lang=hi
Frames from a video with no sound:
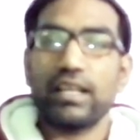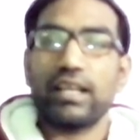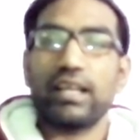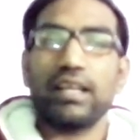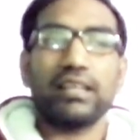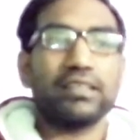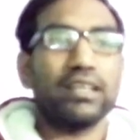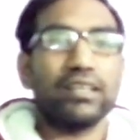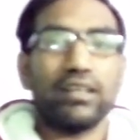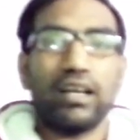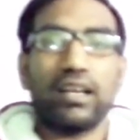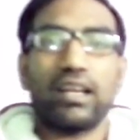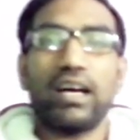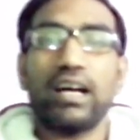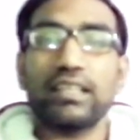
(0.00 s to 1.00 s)
शेयर करी
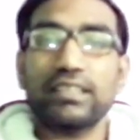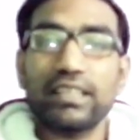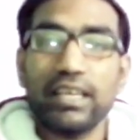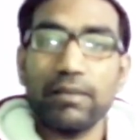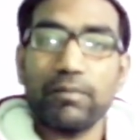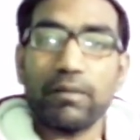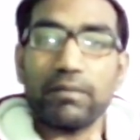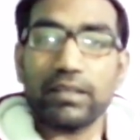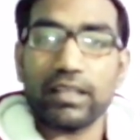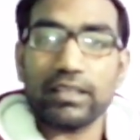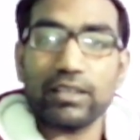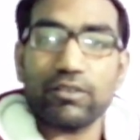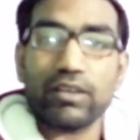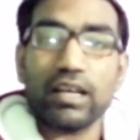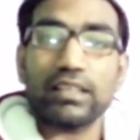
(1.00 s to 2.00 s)
रात की मैं
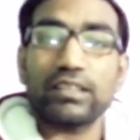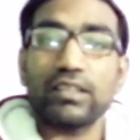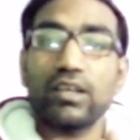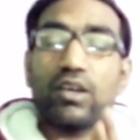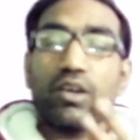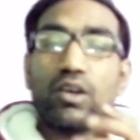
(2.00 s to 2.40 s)
बताता हूँ रात